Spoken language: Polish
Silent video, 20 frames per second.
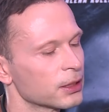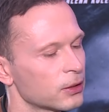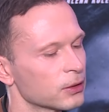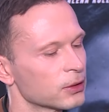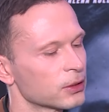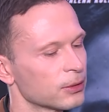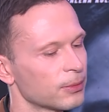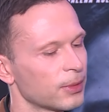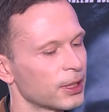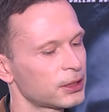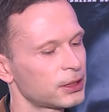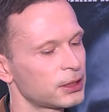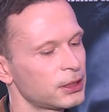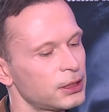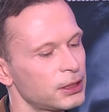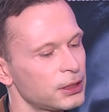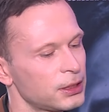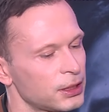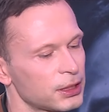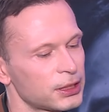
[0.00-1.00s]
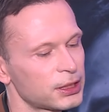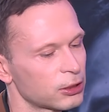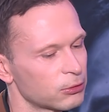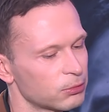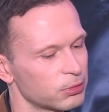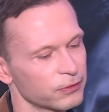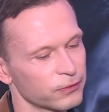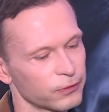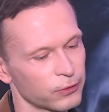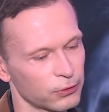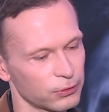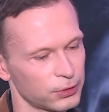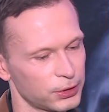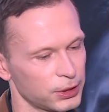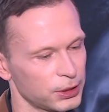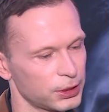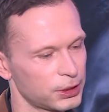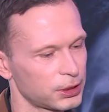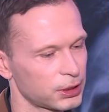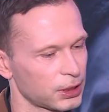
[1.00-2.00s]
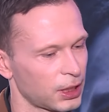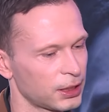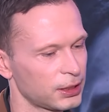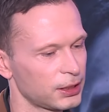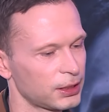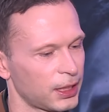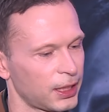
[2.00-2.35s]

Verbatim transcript: go zobaczyć i nie chciałbym wrócić ani